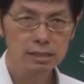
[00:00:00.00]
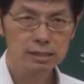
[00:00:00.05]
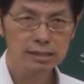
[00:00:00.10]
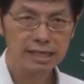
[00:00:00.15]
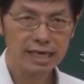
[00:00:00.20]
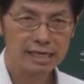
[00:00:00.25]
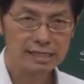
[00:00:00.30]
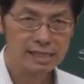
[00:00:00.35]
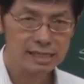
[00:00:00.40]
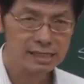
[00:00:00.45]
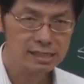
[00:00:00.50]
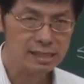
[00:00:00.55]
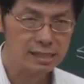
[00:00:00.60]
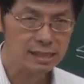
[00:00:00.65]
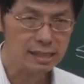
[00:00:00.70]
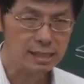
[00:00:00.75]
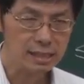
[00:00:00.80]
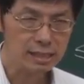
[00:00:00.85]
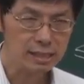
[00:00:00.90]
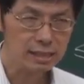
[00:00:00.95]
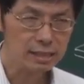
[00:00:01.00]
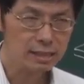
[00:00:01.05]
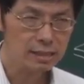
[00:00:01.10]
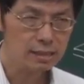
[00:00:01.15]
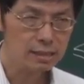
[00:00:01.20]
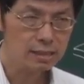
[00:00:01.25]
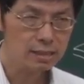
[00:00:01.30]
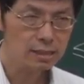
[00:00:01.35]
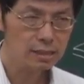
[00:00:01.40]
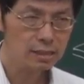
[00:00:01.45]
下星期
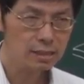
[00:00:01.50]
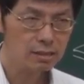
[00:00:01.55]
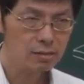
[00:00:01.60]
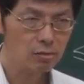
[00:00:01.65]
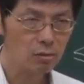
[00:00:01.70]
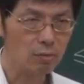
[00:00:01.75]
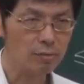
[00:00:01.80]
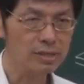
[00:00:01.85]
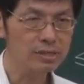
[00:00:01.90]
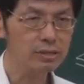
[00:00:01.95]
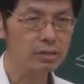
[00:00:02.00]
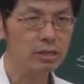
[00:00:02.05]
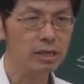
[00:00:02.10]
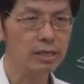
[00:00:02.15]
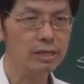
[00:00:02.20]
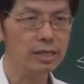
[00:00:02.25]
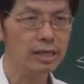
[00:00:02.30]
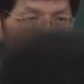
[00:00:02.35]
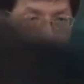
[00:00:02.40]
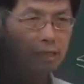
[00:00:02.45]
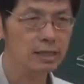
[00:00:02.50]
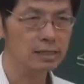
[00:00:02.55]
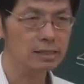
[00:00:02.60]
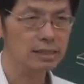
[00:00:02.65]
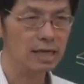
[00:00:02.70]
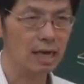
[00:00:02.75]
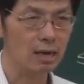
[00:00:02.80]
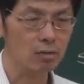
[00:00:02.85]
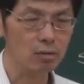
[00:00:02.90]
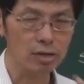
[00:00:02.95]
我们就可以
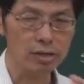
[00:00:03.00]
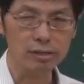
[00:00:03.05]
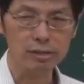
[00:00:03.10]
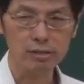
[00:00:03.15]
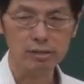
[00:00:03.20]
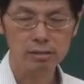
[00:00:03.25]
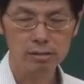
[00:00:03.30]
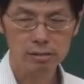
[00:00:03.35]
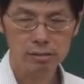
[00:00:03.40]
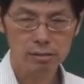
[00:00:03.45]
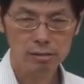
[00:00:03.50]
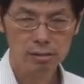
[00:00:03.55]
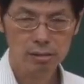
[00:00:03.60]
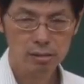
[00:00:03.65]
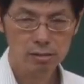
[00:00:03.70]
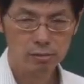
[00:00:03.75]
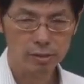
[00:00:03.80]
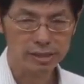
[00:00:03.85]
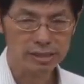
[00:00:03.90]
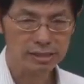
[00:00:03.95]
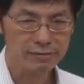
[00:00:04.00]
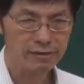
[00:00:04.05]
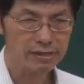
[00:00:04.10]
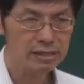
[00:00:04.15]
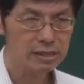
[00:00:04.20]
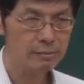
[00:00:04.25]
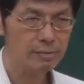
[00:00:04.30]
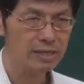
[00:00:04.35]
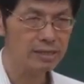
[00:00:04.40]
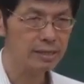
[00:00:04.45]
讨论微积分
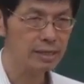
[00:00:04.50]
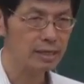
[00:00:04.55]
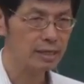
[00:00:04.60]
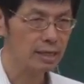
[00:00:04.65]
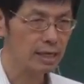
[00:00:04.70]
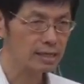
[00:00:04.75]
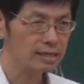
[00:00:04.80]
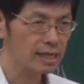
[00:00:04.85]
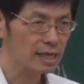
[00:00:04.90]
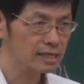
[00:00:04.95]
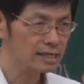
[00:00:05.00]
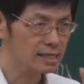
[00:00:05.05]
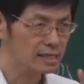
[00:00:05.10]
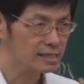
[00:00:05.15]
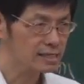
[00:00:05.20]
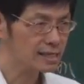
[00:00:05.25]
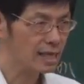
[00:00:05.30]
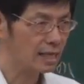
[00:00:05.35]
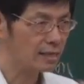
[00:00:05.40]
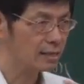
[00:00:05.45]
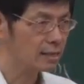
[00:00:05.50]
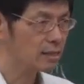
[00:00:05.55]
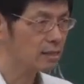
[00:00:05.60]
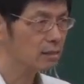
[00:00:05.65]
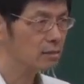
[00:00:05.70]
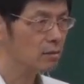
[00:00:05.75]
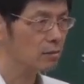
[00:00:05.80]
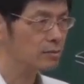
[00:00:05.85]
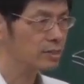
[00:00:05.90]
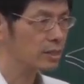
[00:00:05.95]
基本定理了。下星期三
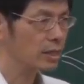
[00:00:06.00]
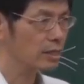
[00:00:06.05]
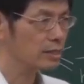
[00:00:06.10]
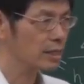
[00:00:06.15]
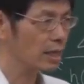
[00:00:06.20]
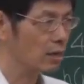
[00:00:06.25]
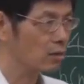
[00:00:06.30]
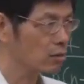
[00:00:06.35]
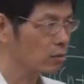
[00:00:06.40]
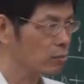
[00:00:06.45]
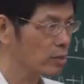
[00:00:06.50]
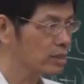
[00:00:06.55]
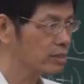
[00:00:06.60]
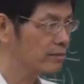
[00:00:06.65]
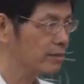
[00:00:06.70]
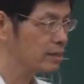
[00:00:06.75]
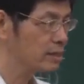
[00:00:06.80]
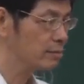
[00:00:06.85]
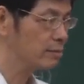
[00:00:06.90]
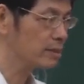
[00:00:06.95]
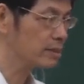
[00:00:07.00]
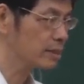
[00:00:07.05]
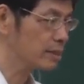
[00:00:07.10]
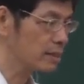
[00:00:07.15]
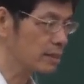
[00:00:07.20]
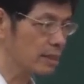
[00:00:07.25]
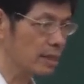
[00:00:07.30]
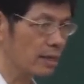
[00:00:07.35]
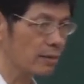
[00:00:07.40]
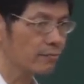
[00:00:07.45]
我们就可以讨论微积分基本
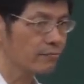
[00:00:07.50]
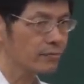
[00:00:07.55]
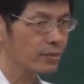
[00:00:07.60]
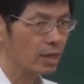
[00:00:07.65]
定理了。